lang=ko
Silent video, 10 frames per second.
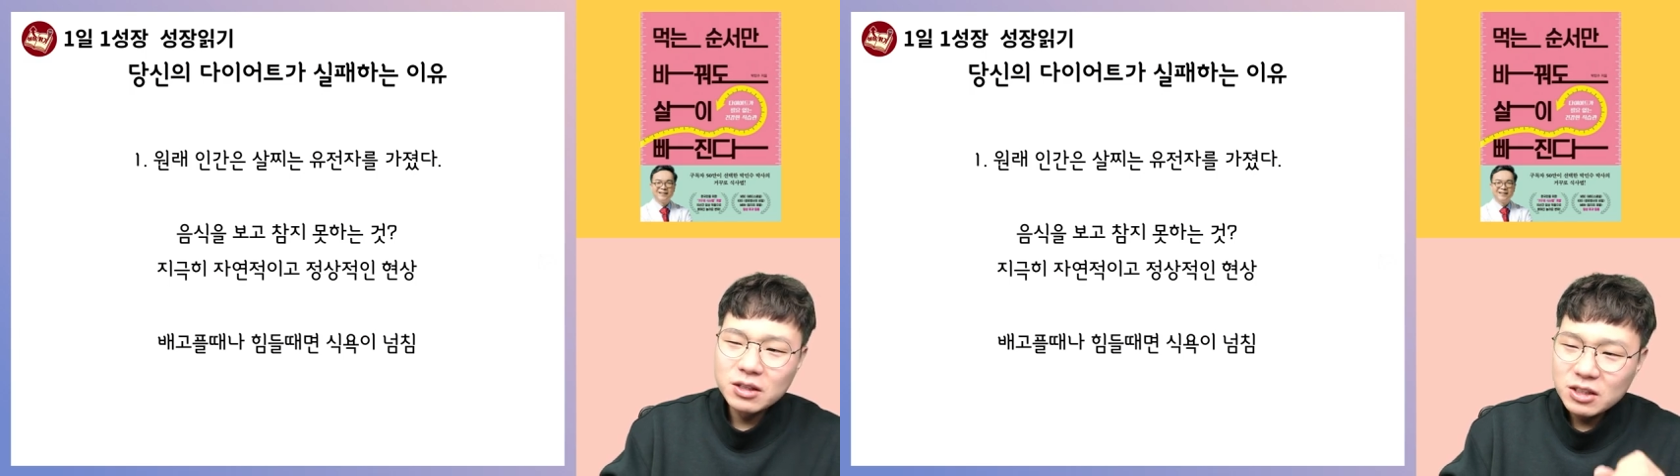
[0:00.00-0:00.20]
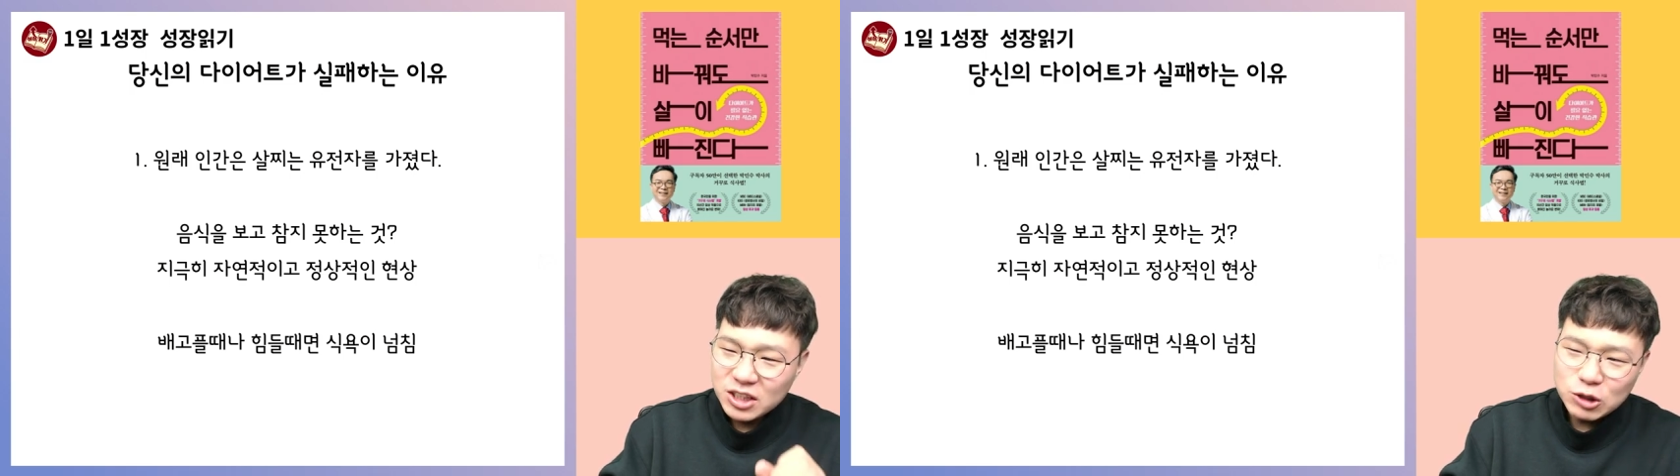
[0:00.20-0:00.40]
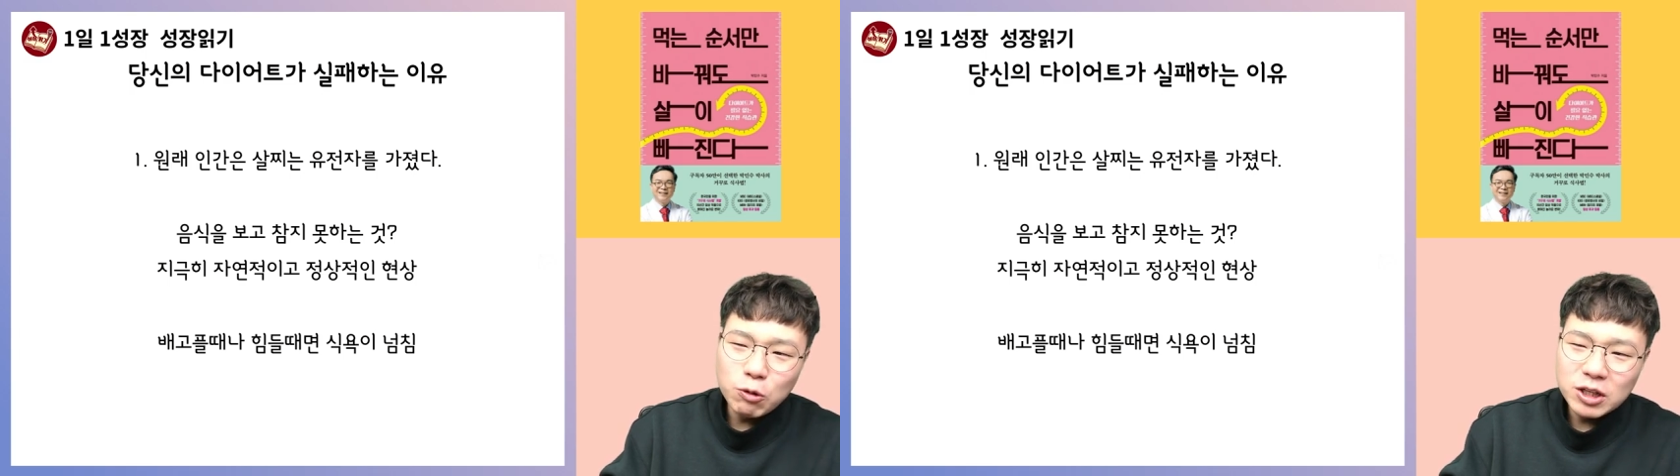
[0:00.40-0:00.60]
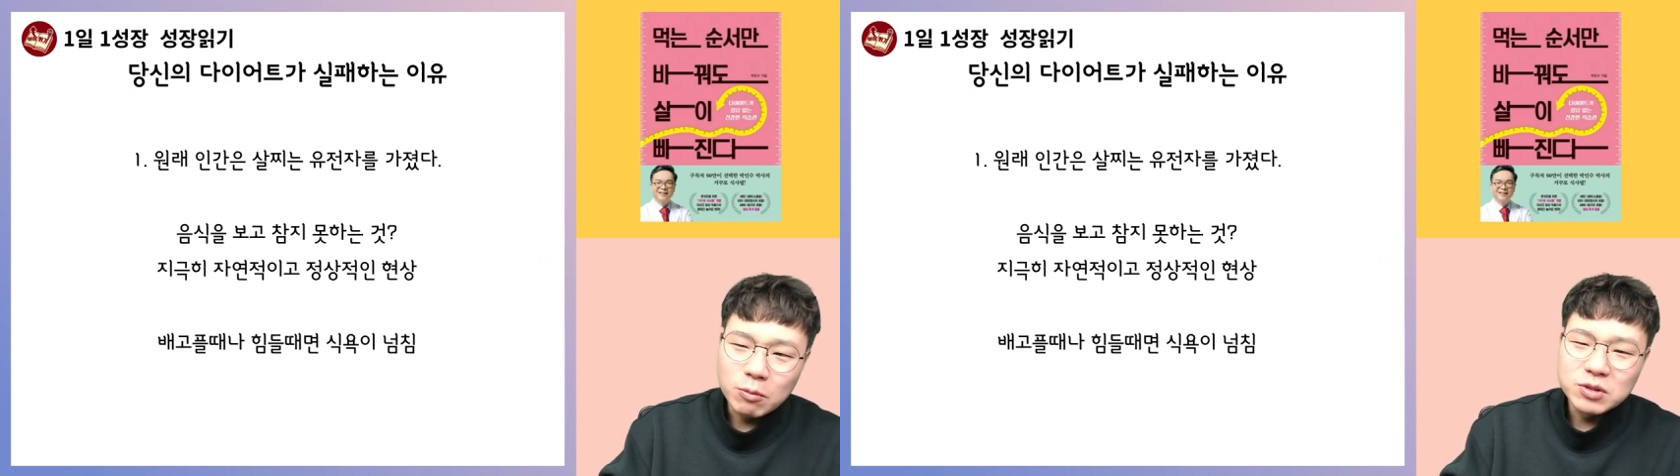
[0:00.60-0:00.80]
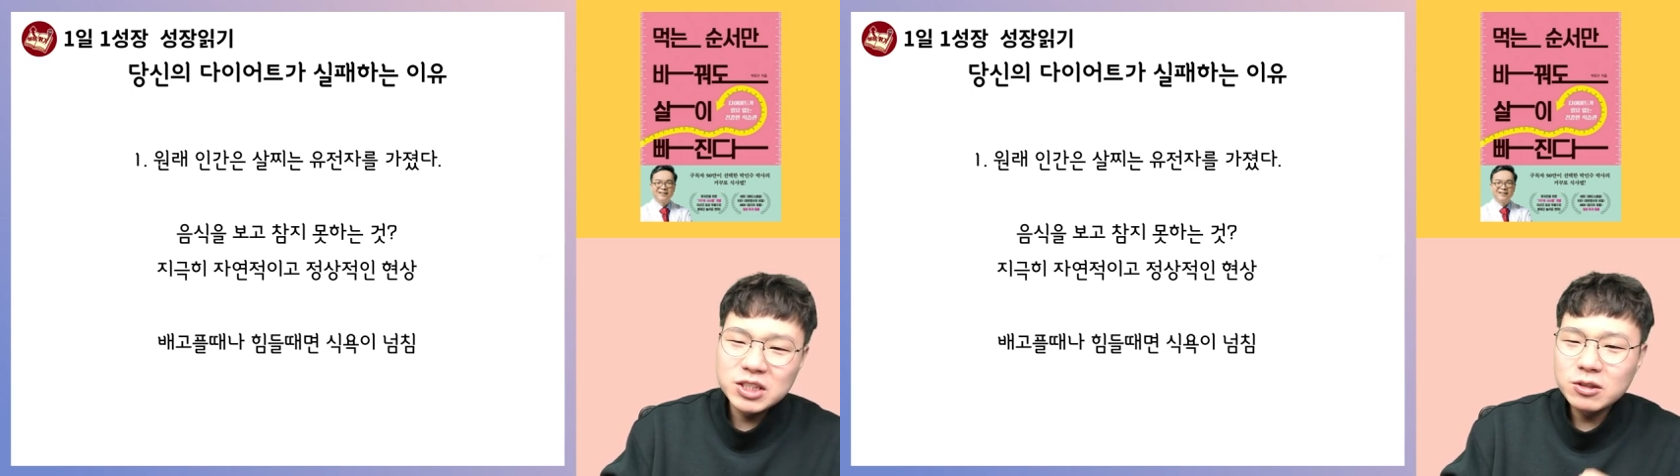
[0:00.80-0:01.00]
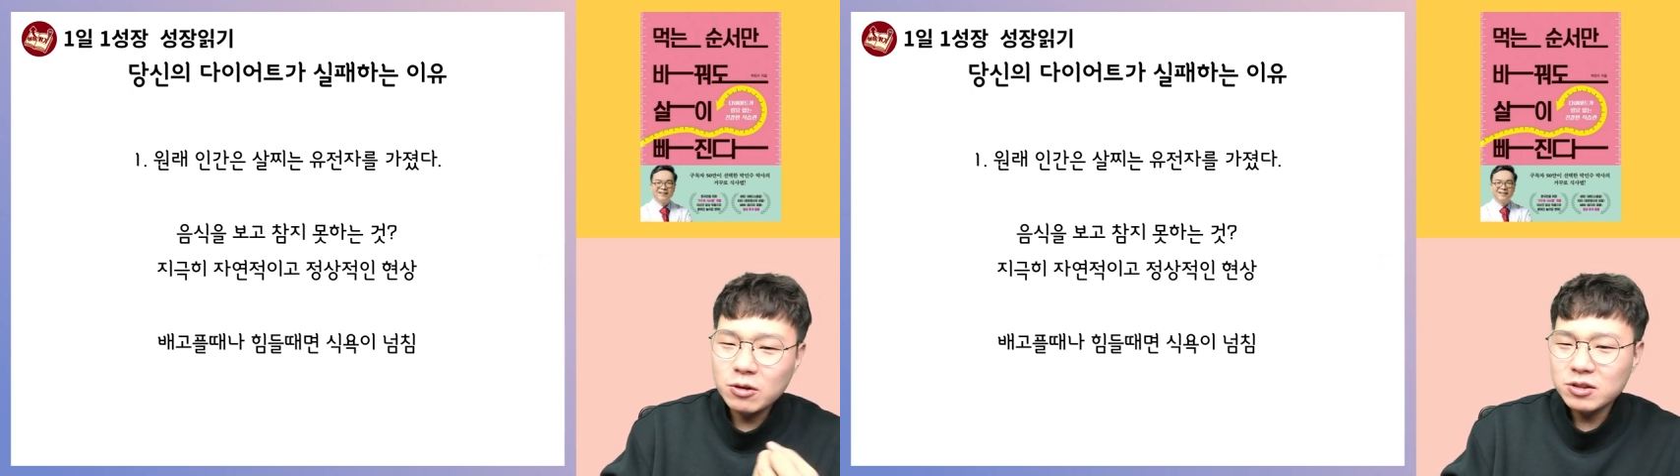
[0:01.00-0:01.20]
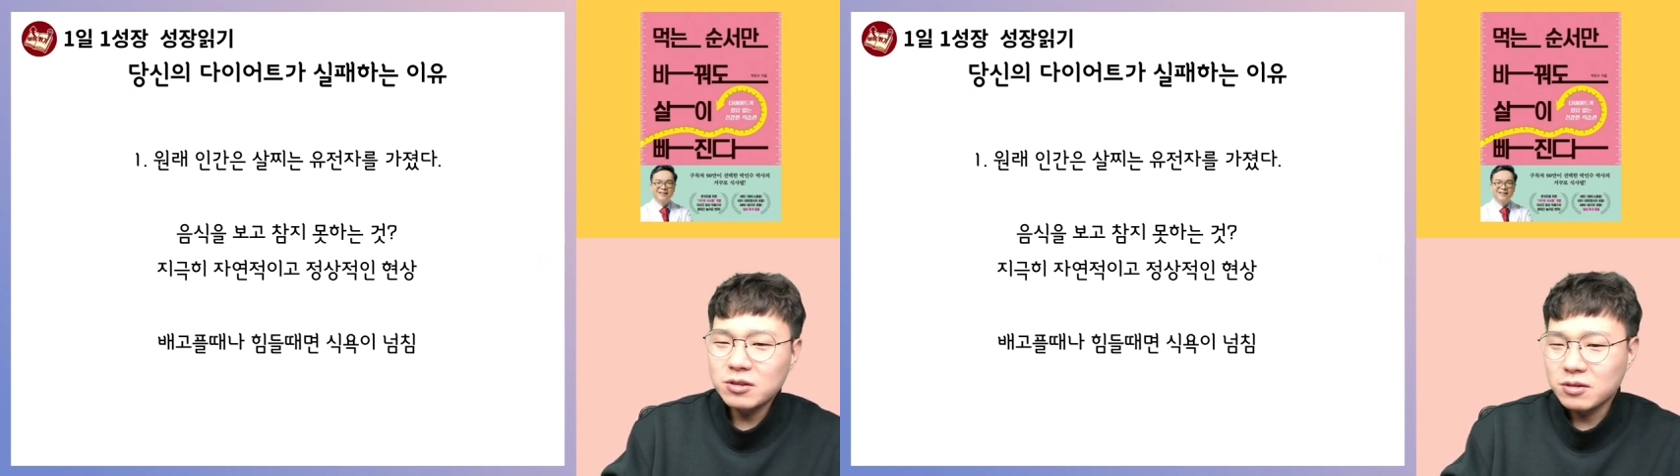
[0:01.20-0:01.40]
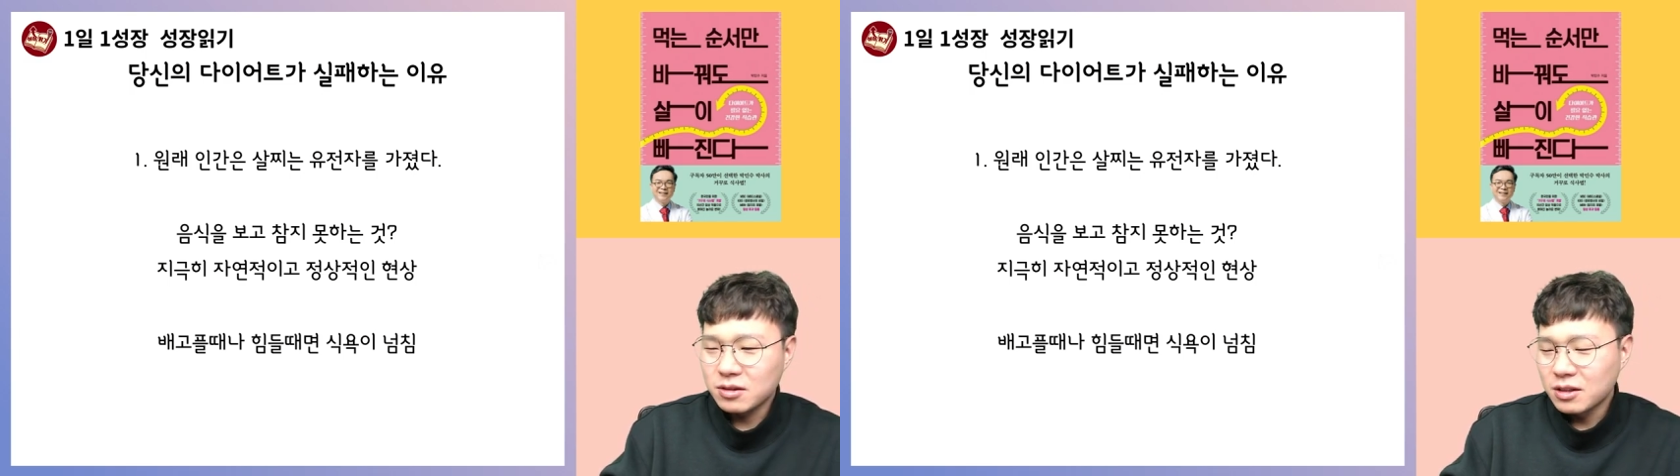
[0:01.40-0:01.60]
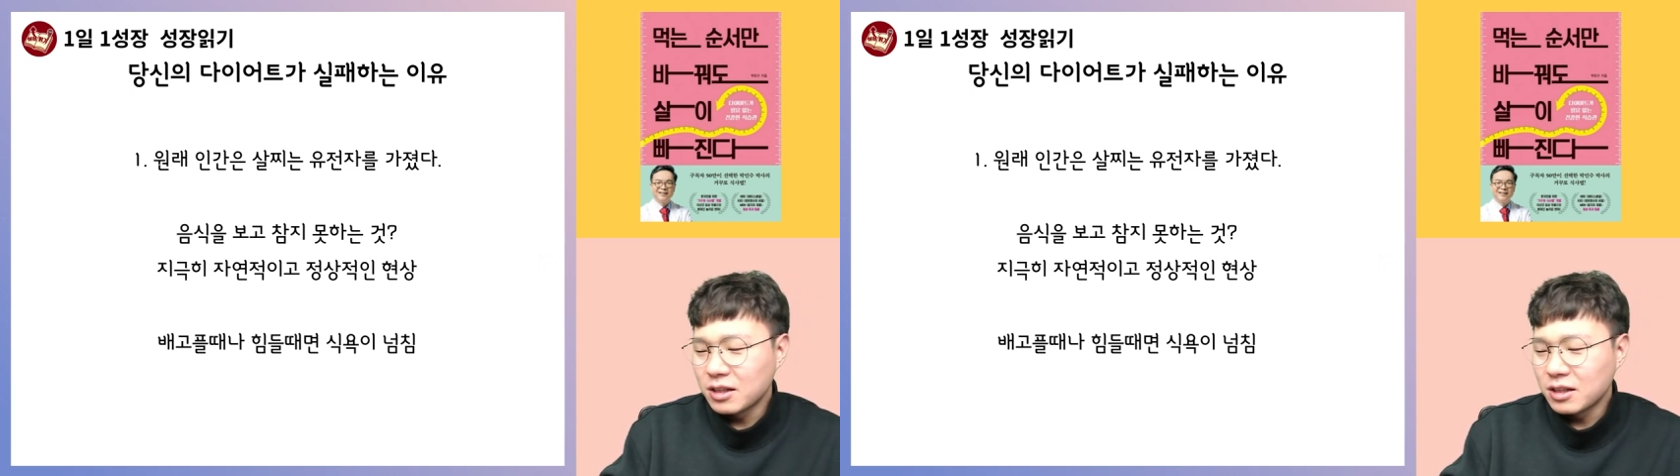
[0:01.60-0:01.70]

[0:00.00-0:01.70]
식욕이 넘치는 것은